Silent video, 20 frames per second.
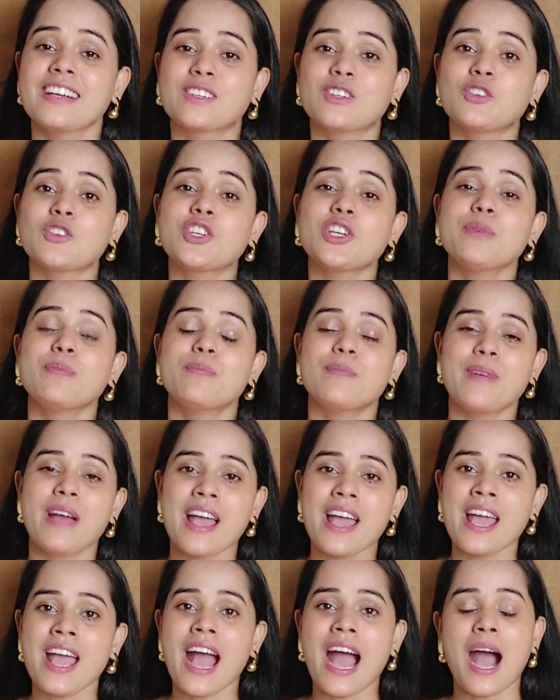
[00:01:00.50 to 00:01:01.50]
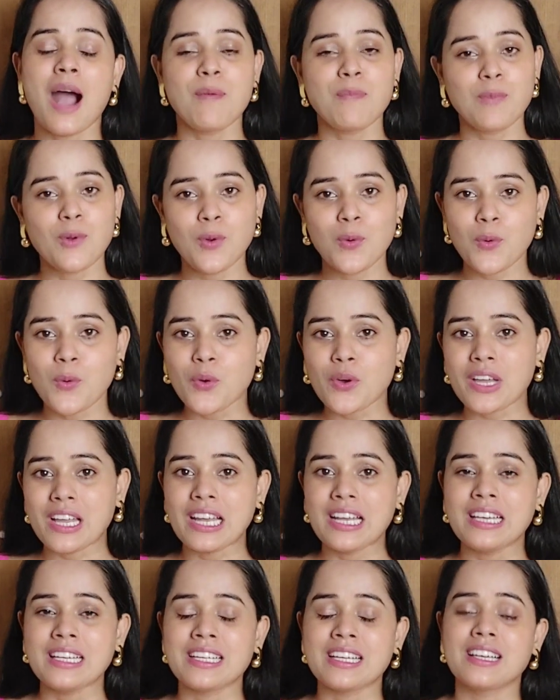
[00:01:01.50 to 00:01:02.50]
क्योंकि मैं आप लोगों
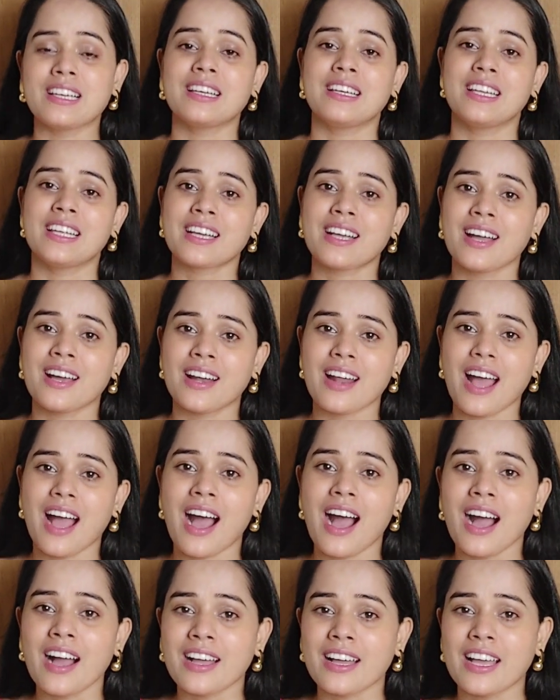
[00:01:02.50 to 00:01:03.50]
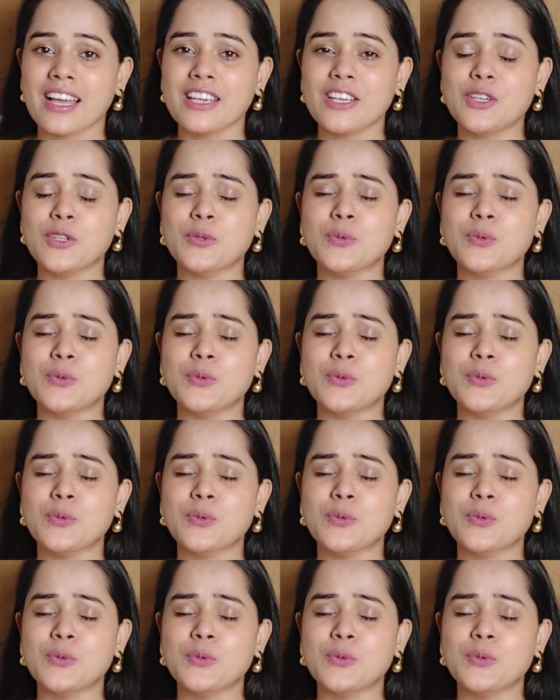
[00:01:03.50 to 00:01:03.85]
के लिए लेकर आ गई